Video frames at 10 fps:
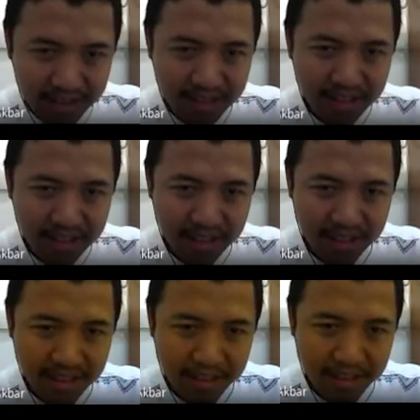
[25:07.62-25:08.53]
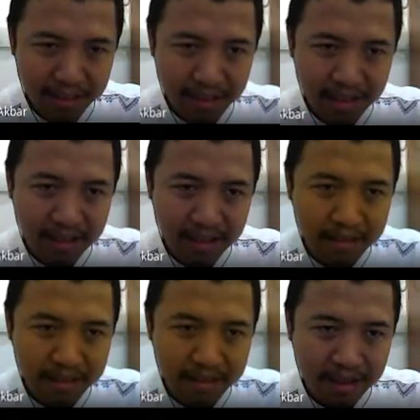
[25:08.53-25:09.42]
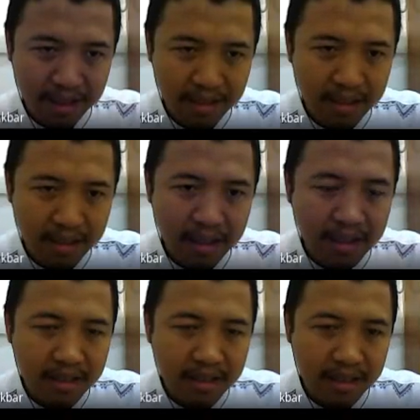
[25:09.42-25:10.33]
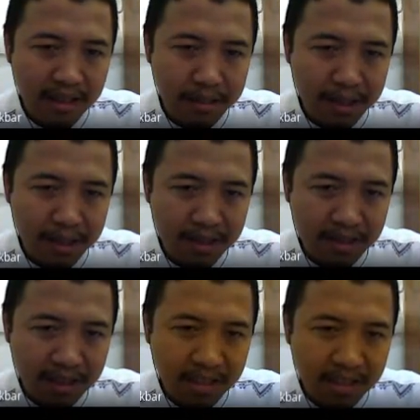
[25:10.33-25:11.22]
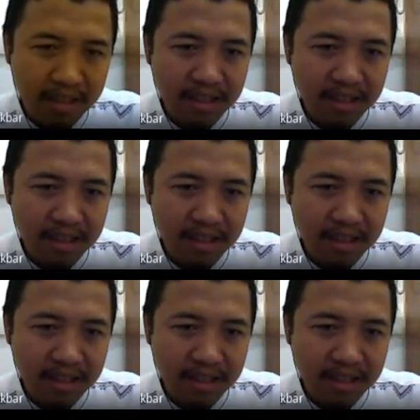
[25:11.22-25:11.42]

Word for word: jadi ada tabel, kemudian dari tabel ini